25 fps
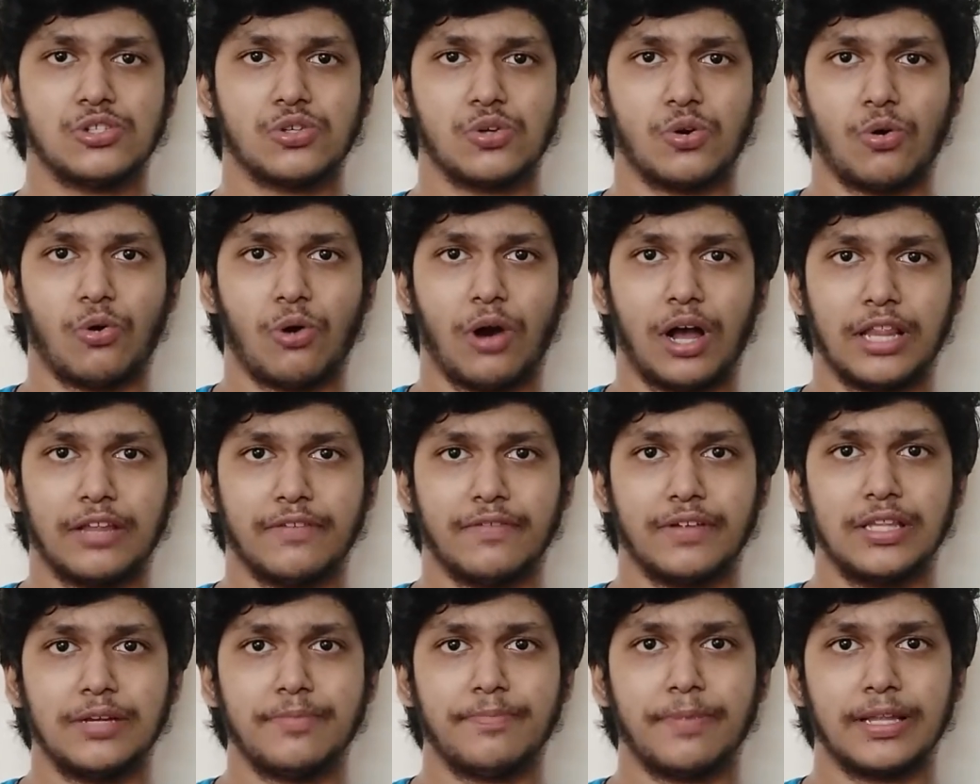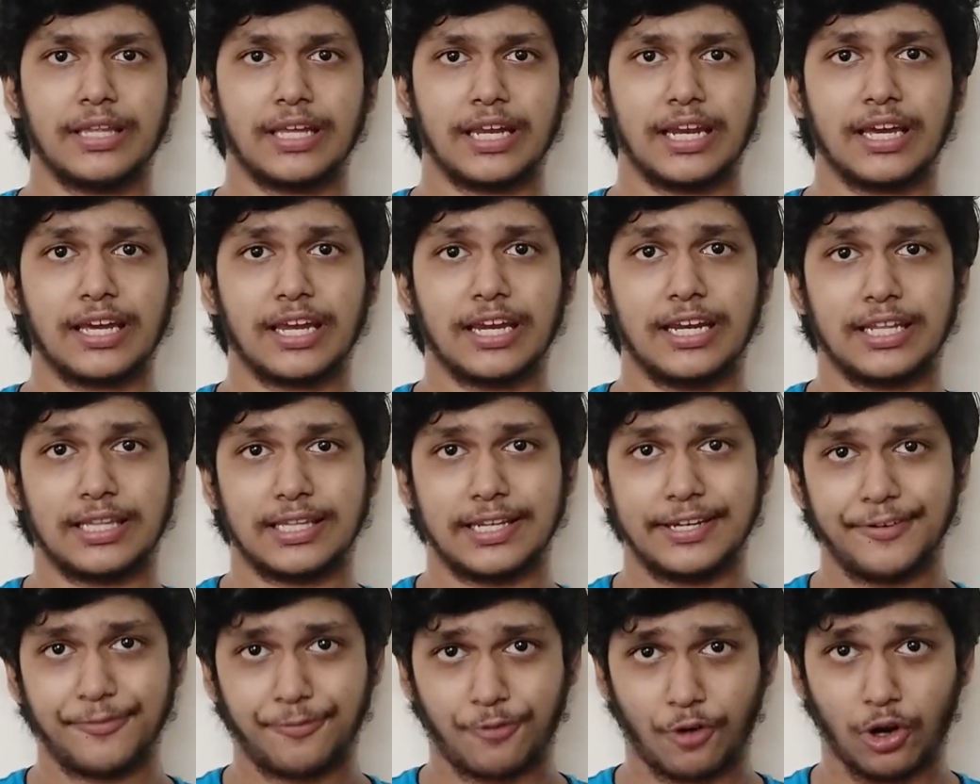ஸோ அது வந்து பார்த்தீங்கன்னா
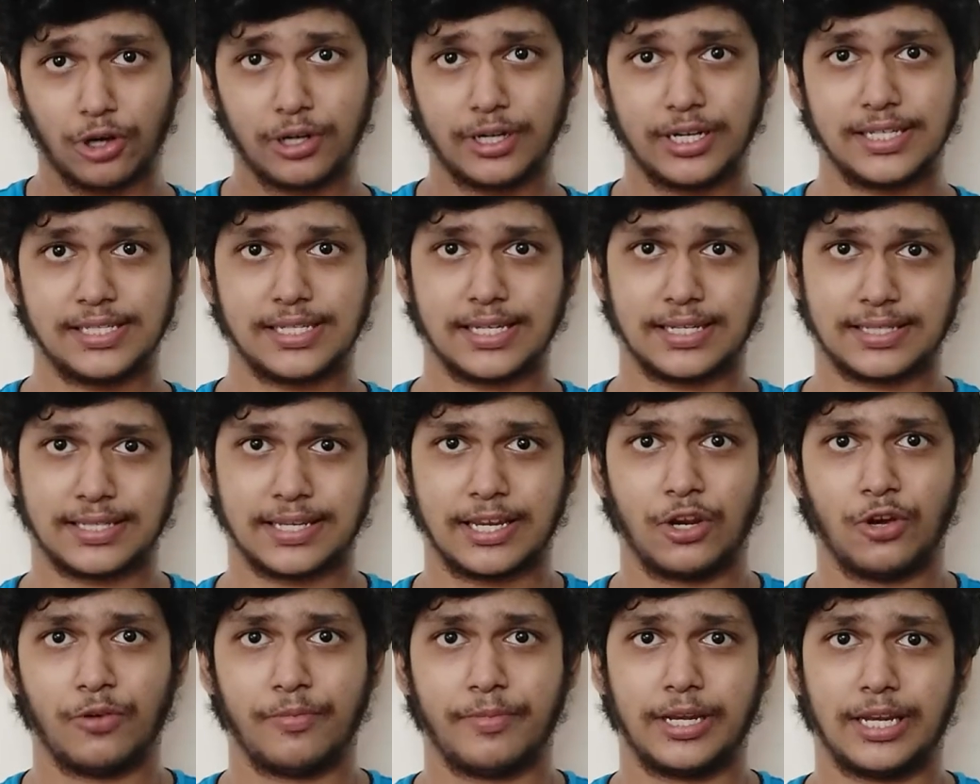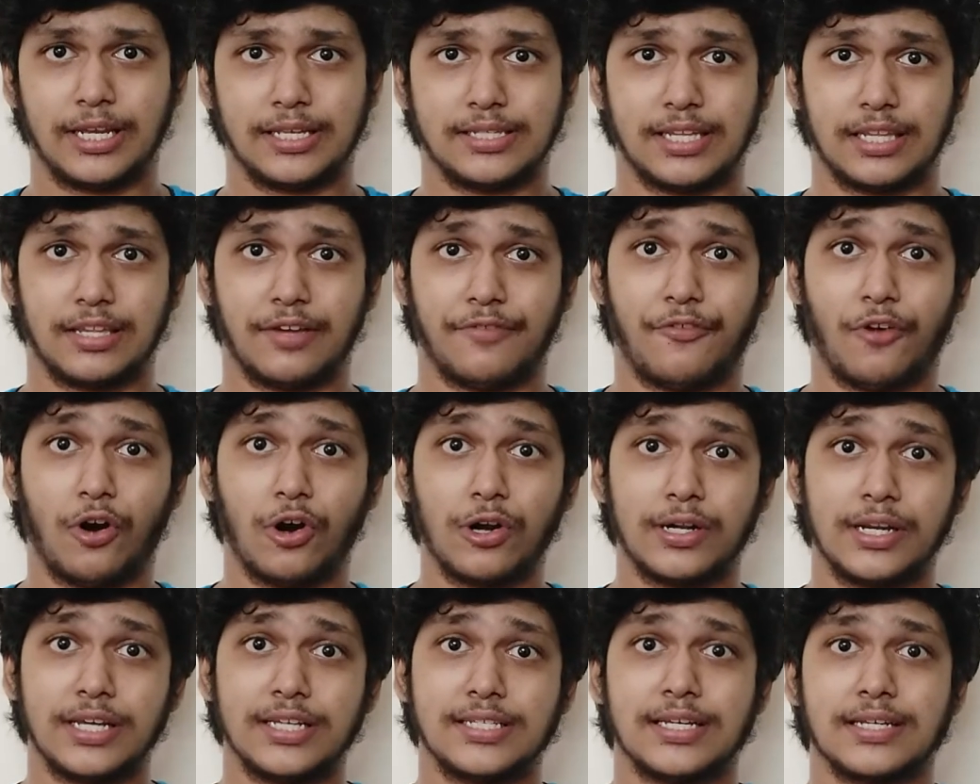கிட்டத்தட்ட ஃபார்ட்டி சிக்ஸ் கிலோமீட்டர்ஸ் அந்த
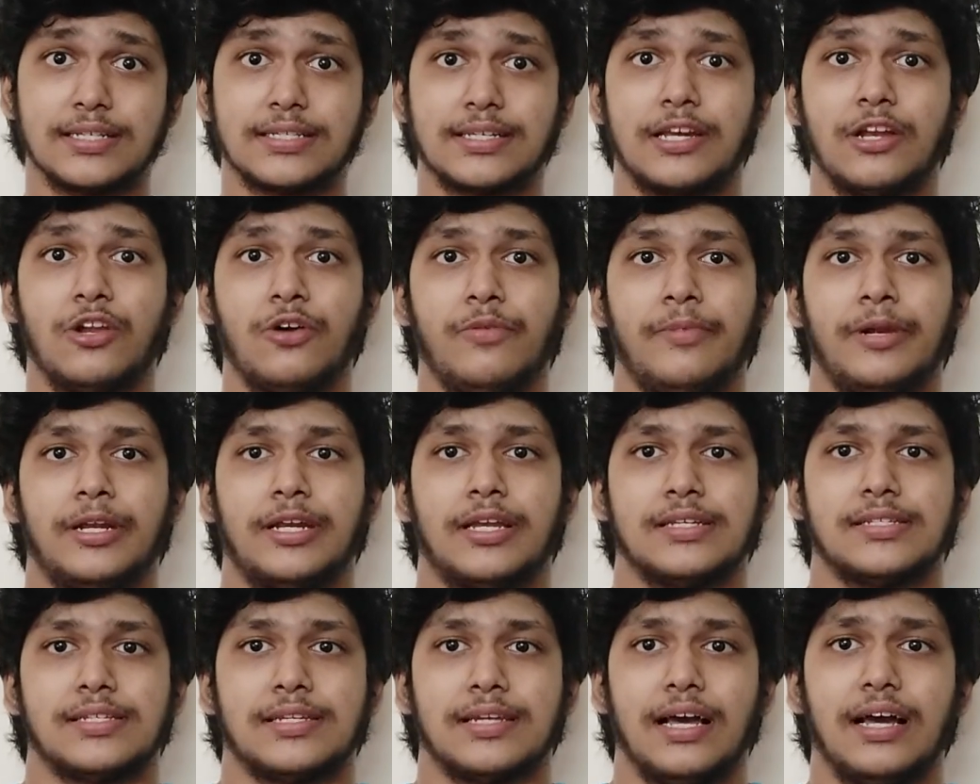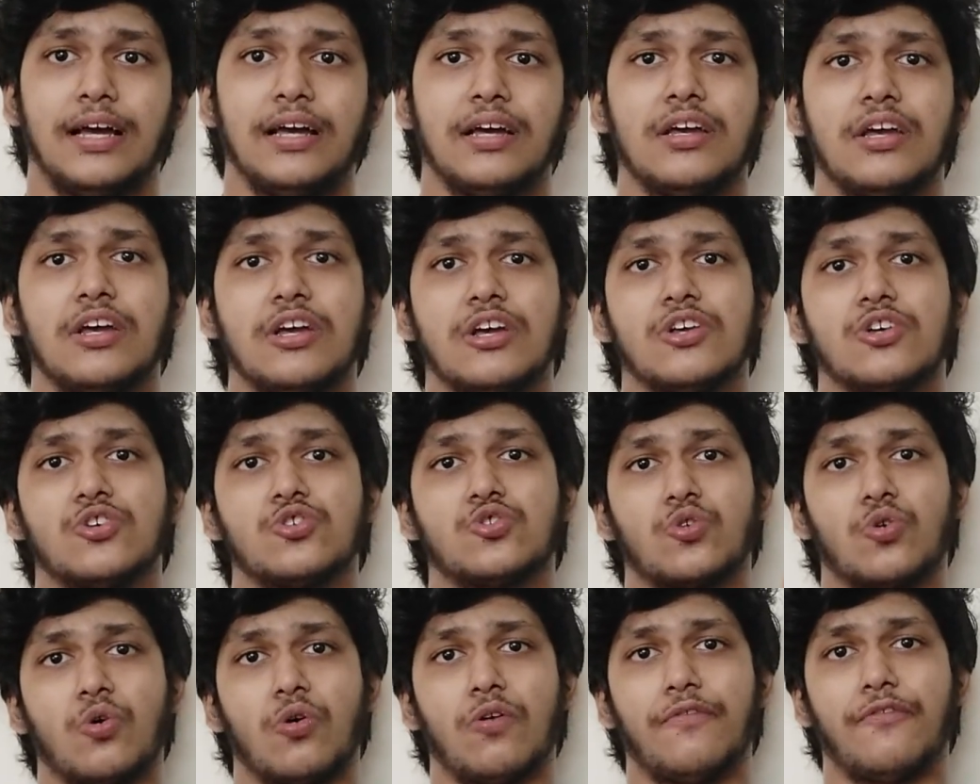ஃபார்ட்டி சிக்ஸ் கிலோமீட்டர் கிலோமீட்டர்ஸில்
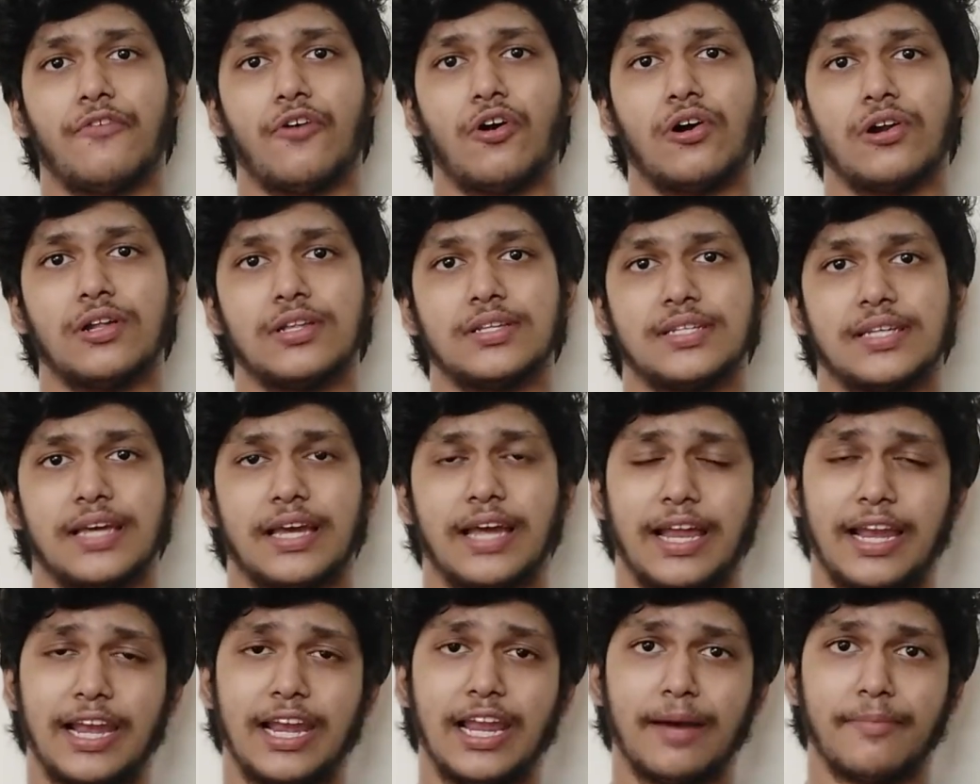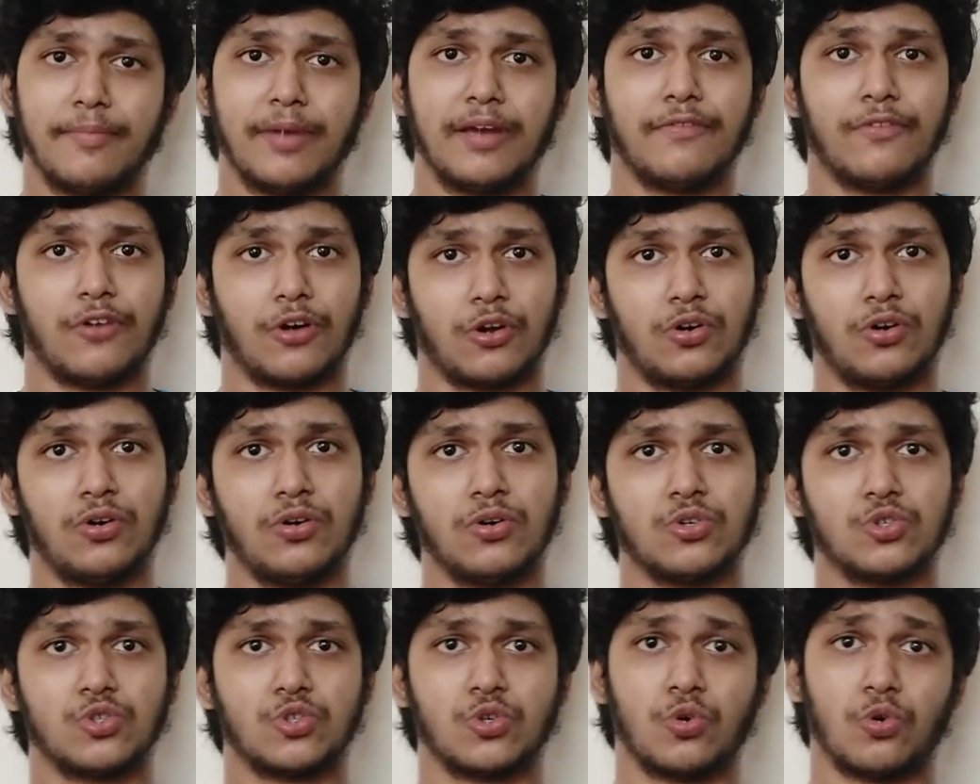ஸ்னோஃபால்ஸ் எல்லாமே
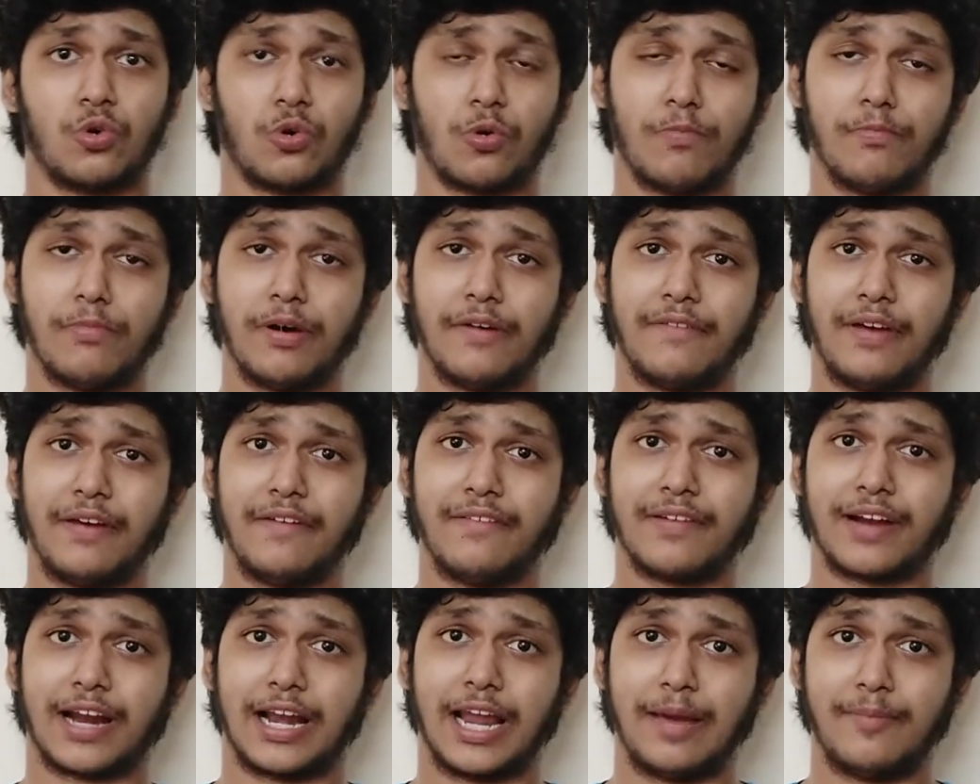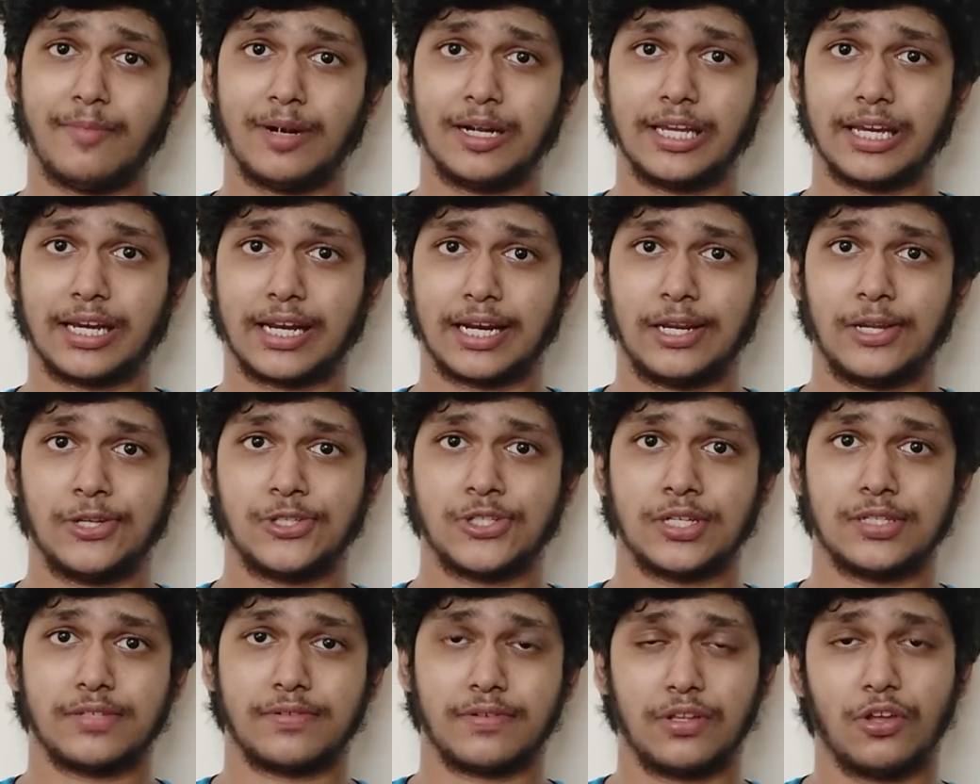வரும் ஸோ ரொம்பவே கிளைமேட்டிக்
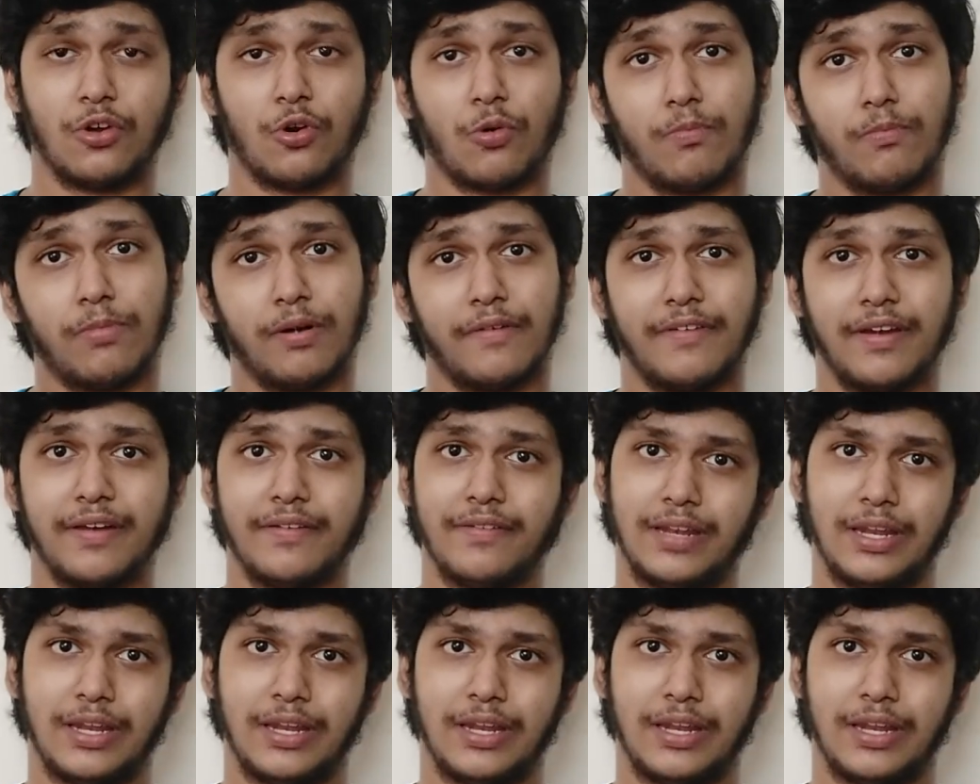கண்டிஷன்ஸ் வந்து ரொம்பவே